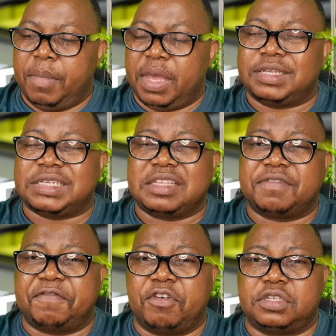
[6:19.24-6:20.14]
Mais
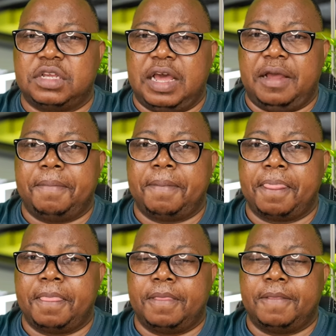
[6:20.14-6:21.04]
cette force-là,
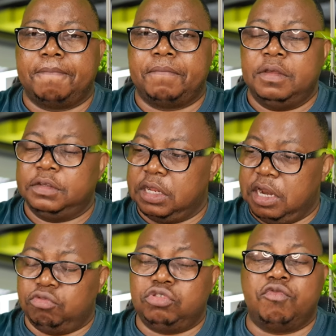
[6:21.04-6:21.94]
c'est
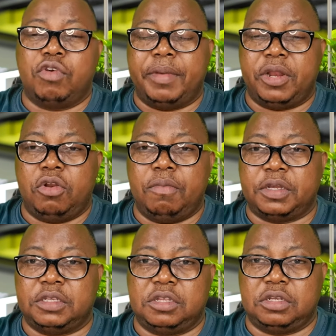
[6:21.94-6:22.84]
là où je vois maintenant le
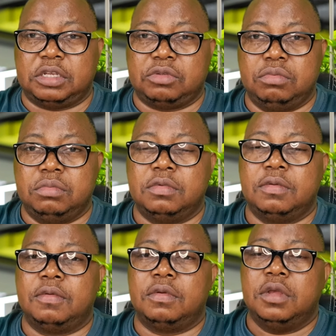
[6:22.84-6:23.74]
président Sassou.
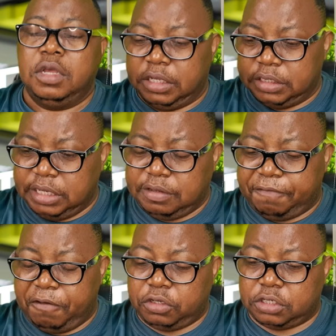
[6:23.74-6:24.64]
Cette
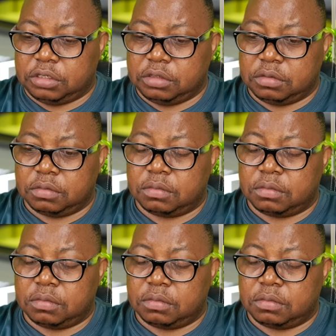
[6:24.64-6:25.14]
force